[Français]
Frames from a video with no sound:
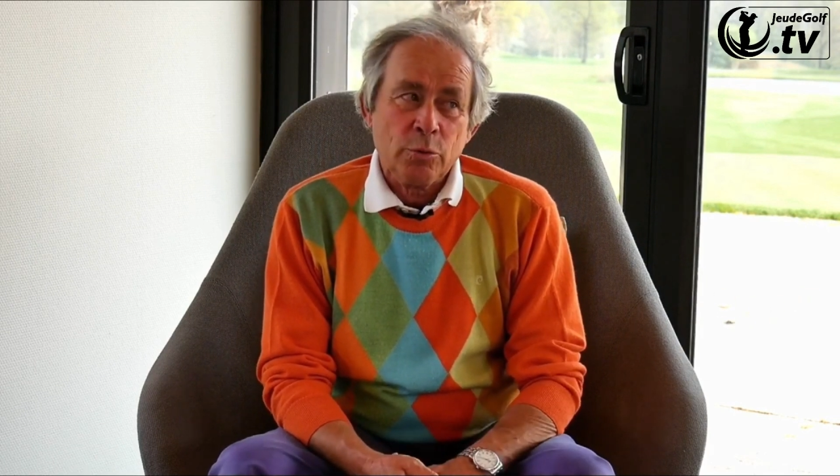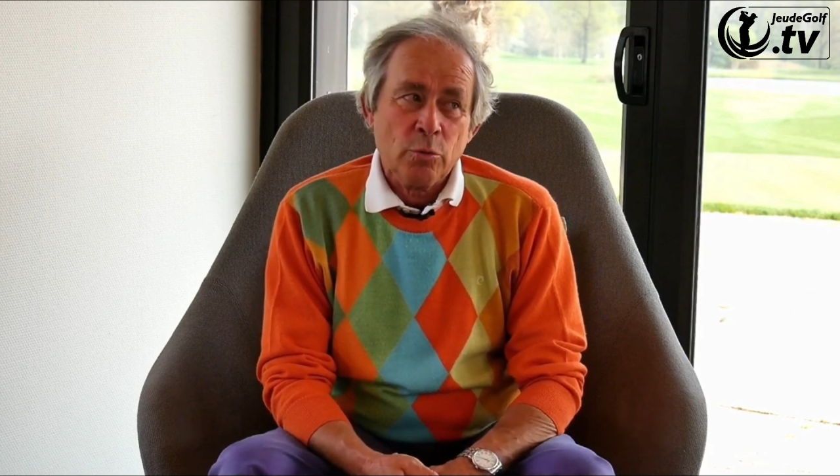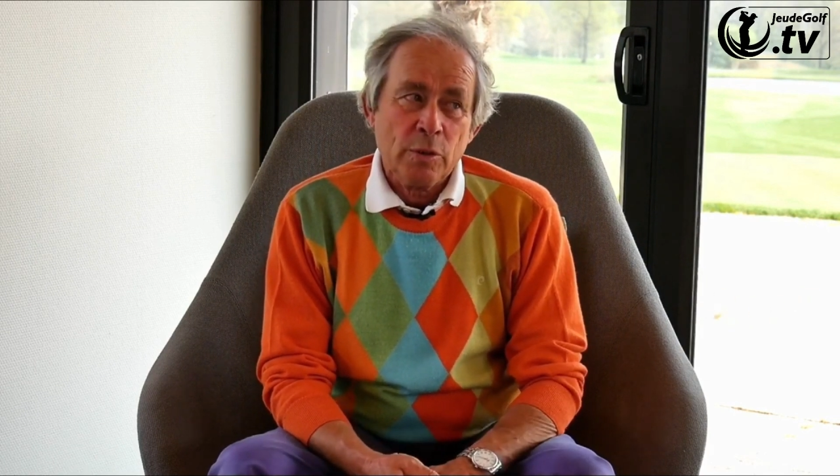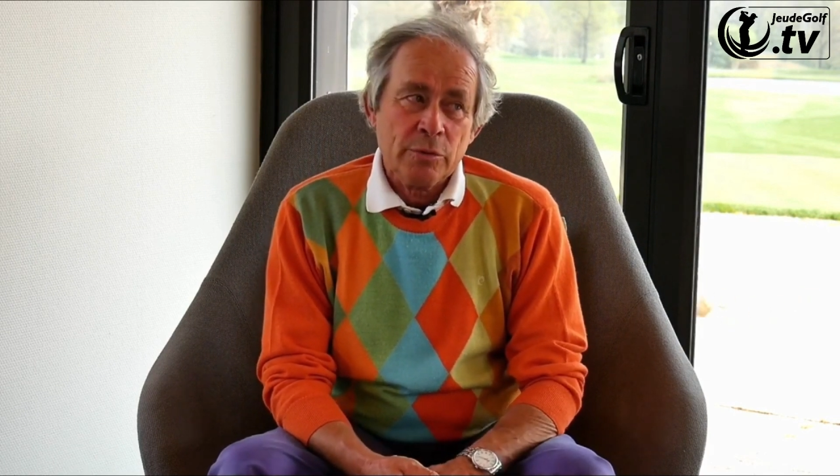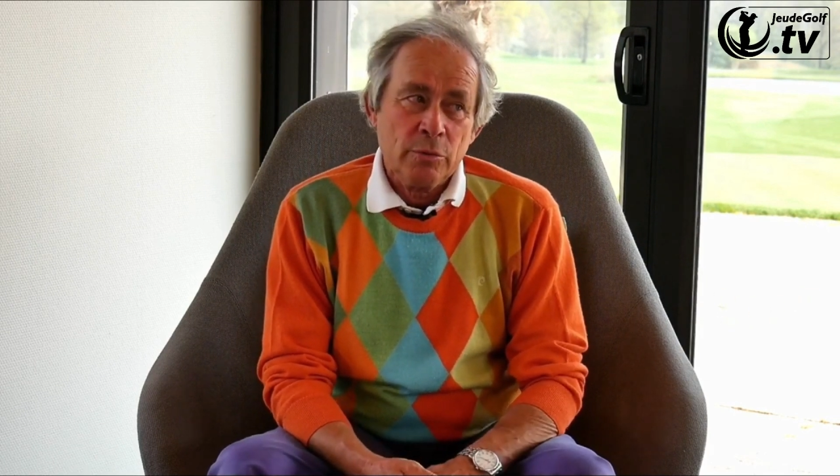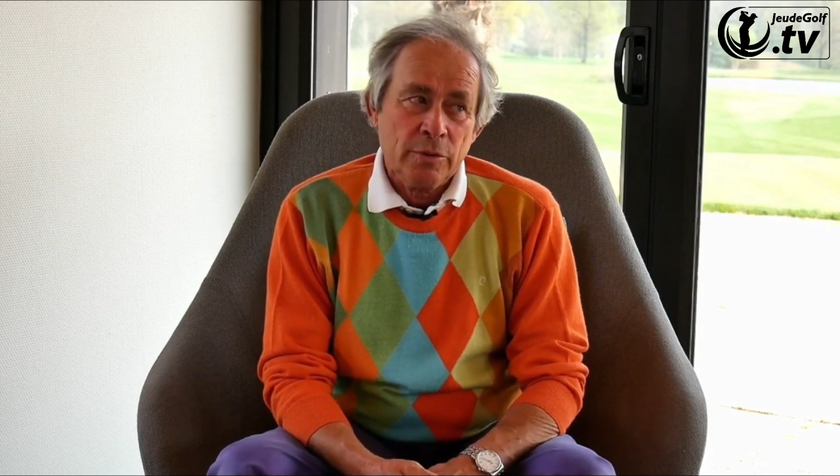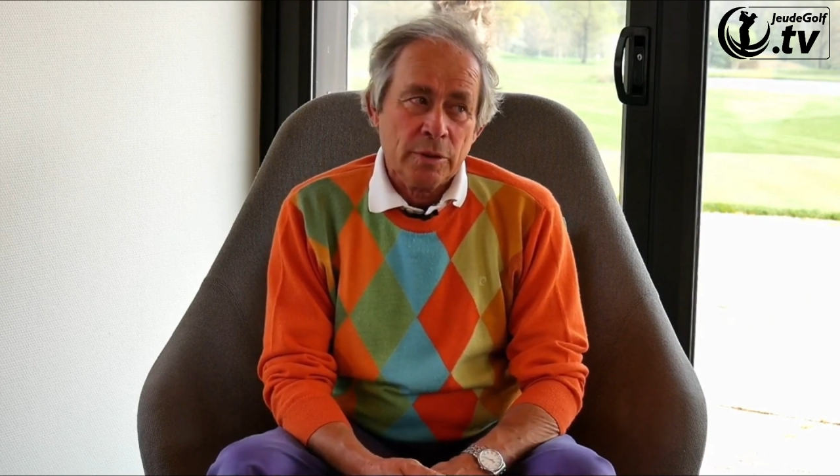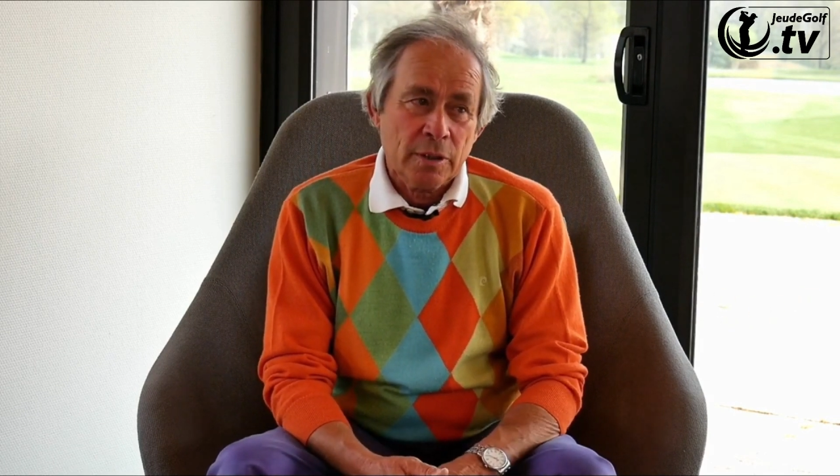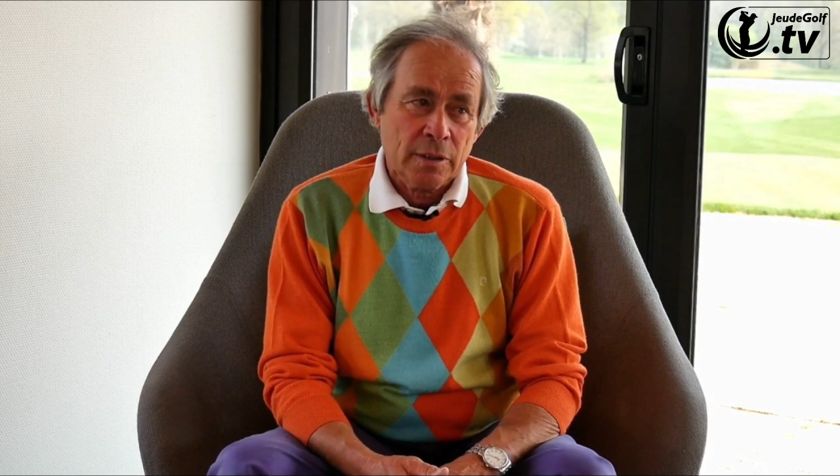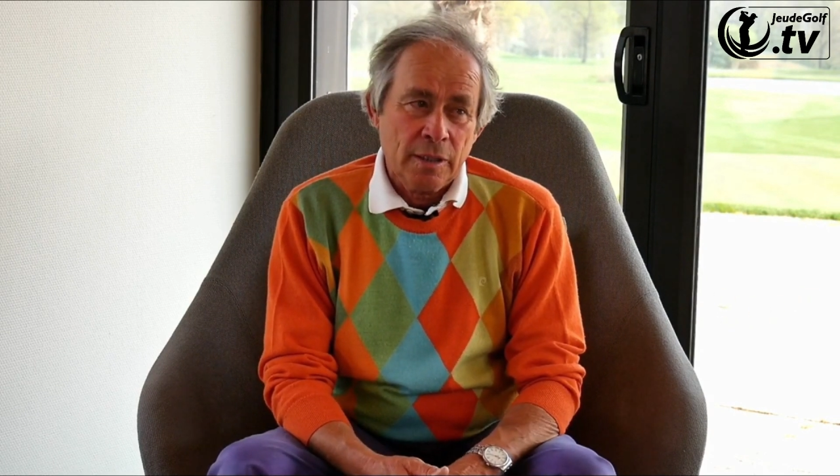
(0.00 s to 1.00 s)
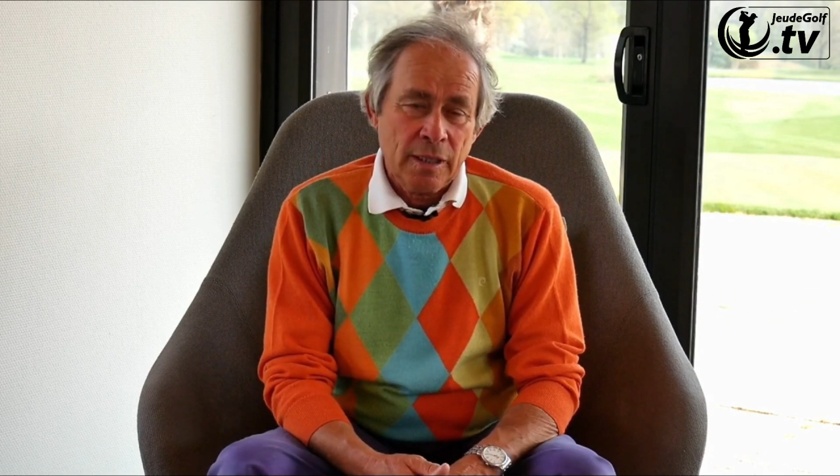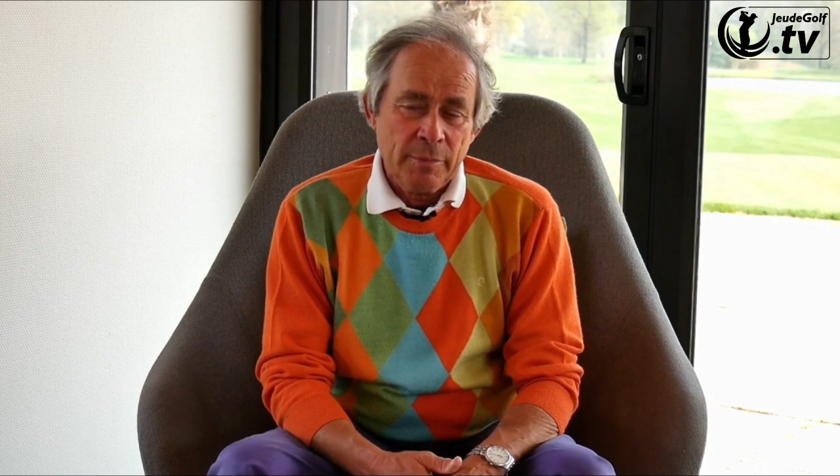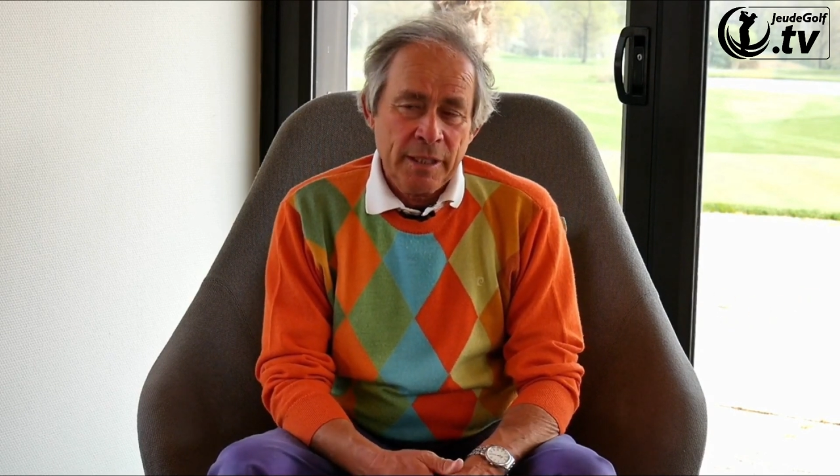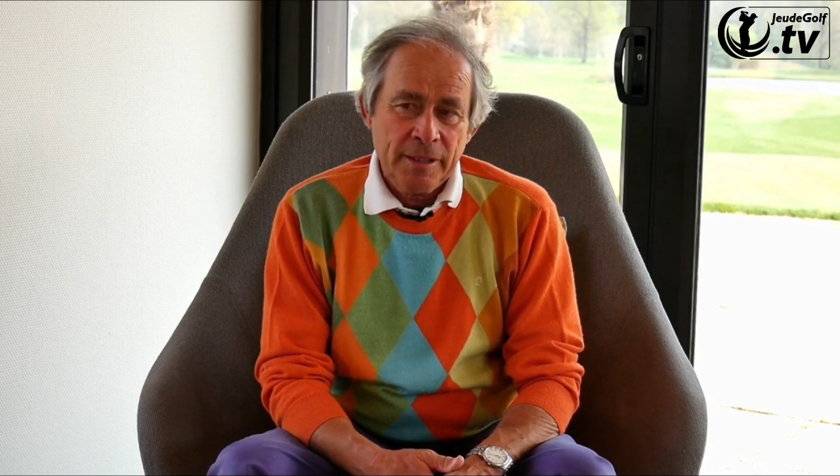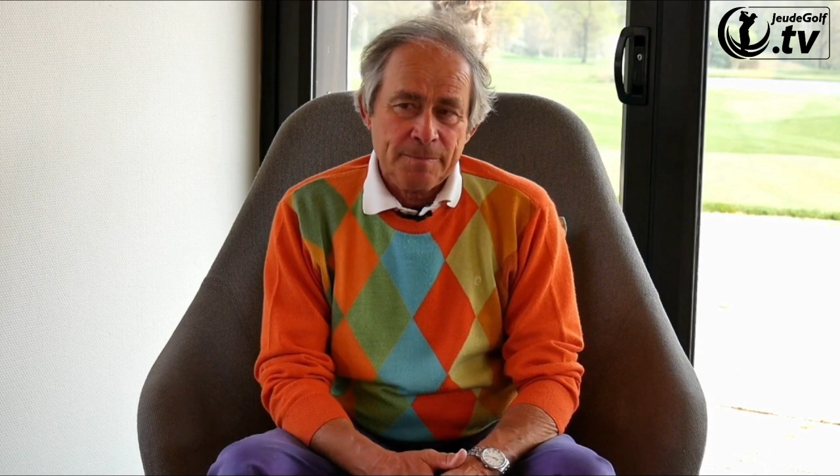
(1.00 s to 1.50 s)
tournoi suivant qui était
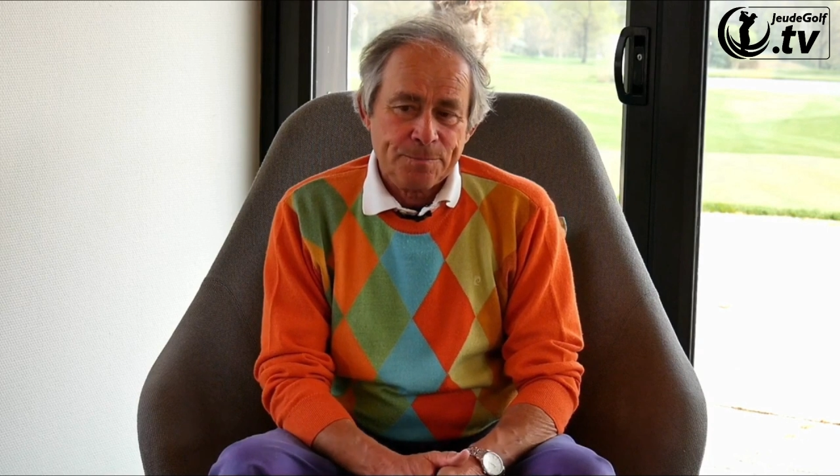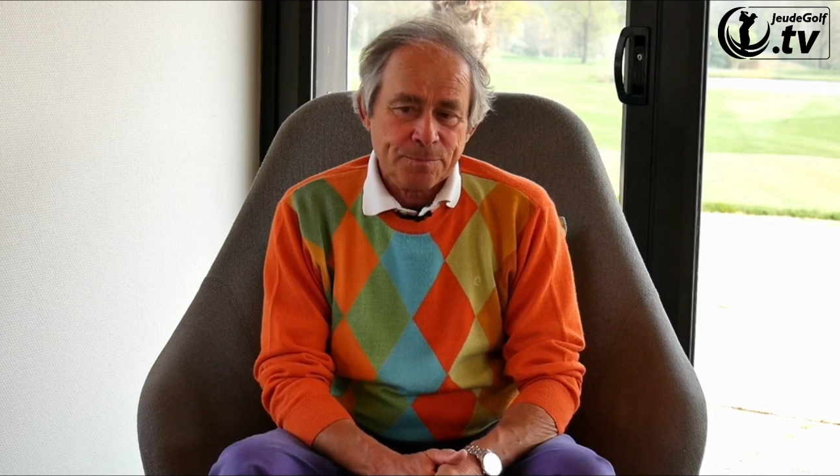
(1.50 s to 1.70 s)
l'Allemagne.